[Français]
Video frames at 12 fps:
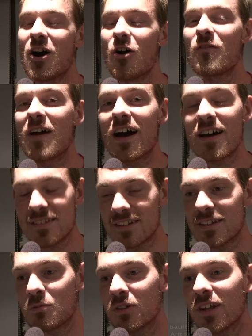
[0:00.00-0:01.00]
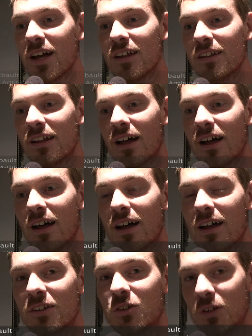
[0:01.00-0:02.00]
on verra, ça dépendra
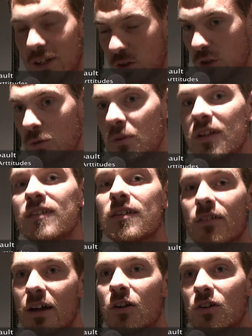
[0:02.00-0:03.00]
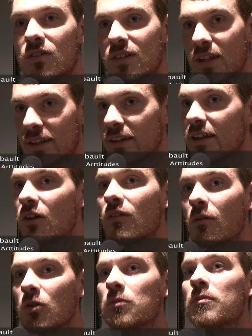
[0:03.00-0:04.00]
de l'économie. C'est vrai que cette année, il y a eu
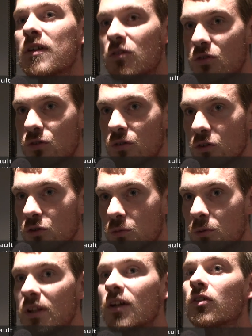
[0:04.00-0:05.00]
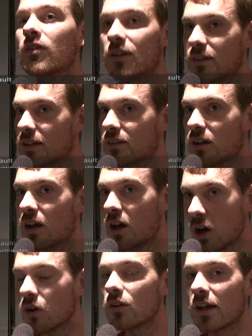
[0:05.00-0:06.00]
vraiment une baisse de subventions publiques. On a
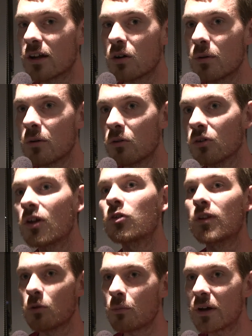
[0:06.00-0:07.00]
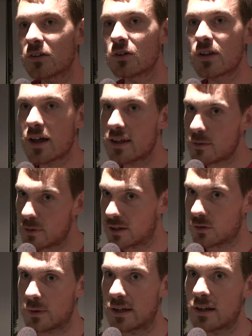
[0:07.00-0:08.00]
on a eu des bons partenariats, par
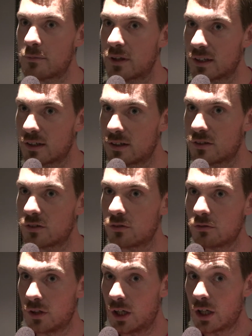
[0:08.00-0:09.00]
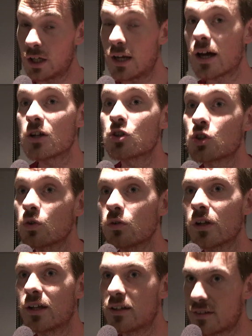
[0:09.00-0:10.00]
exemple avec la mairie de Clisson et la région
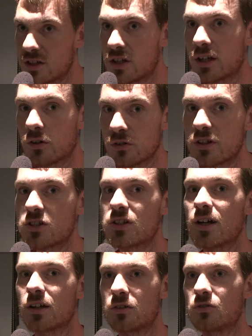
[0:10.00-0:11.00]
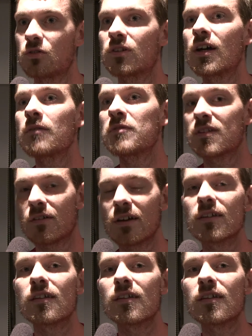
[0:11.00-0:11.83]
et, le conseil général qui nous soutient. Mais c'est vrai que